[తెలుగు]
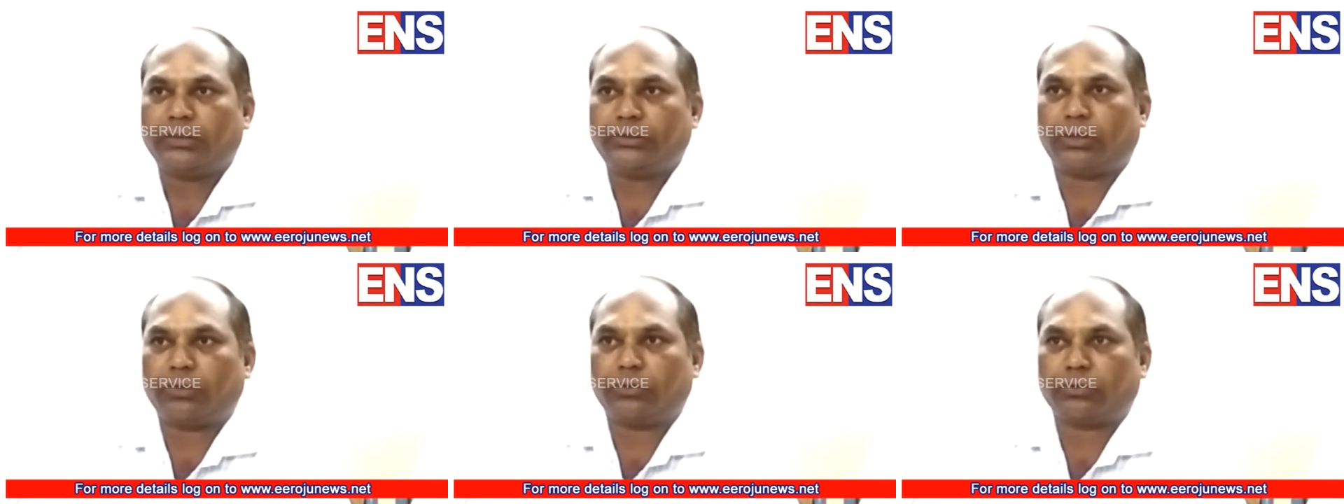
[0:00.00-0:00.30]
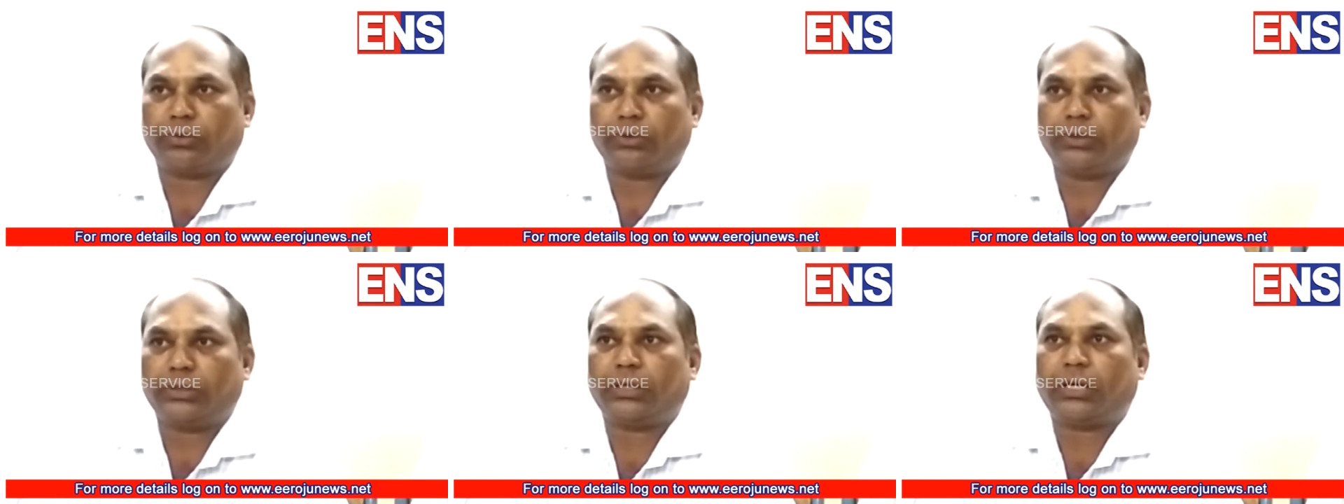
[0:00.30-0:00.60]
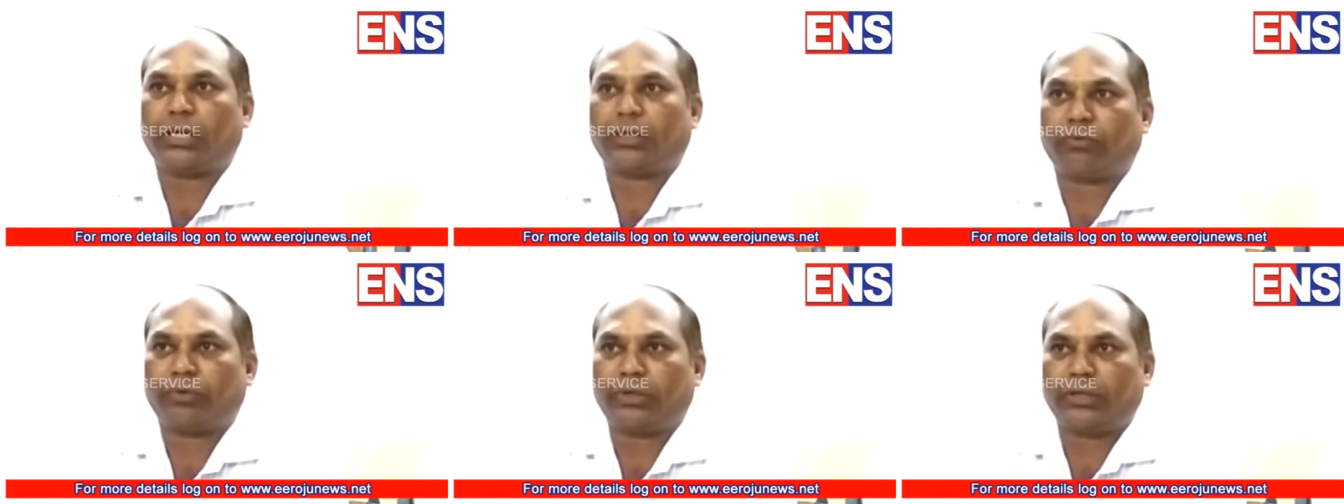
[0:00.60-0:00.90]
జరుగుతుంది
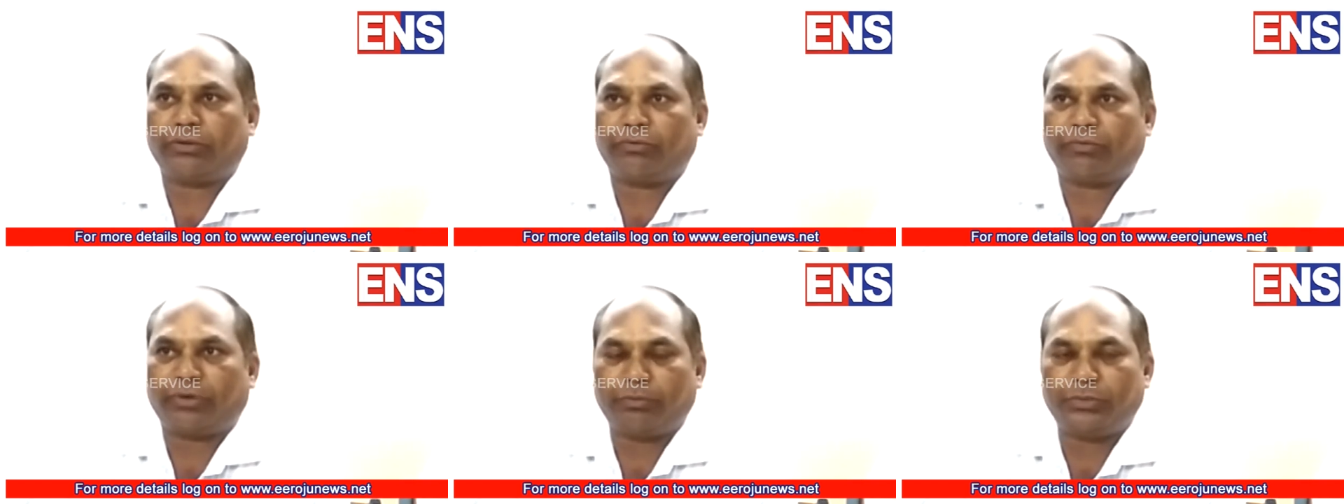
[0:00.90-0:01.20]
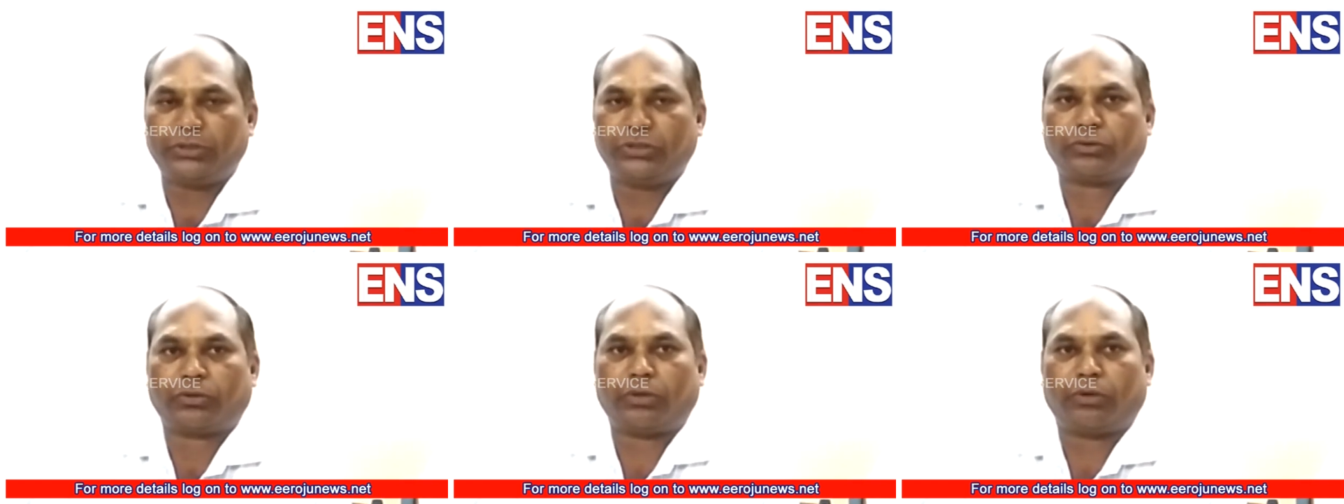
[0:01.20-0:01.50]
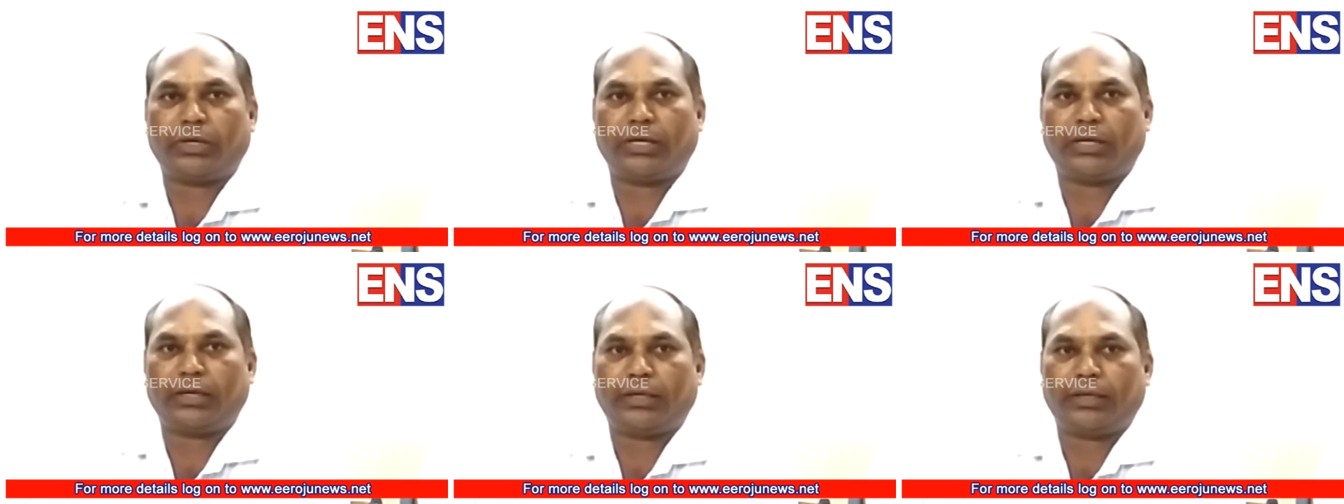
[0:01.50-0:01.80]
అటువంటిది
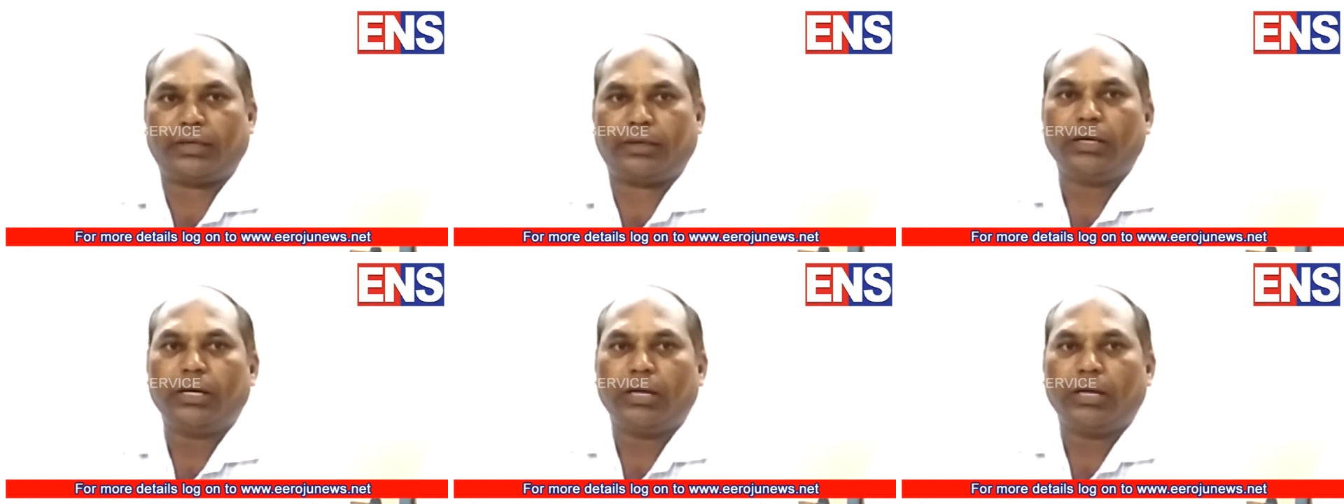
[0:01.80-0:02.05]
విరమించుకోవాలని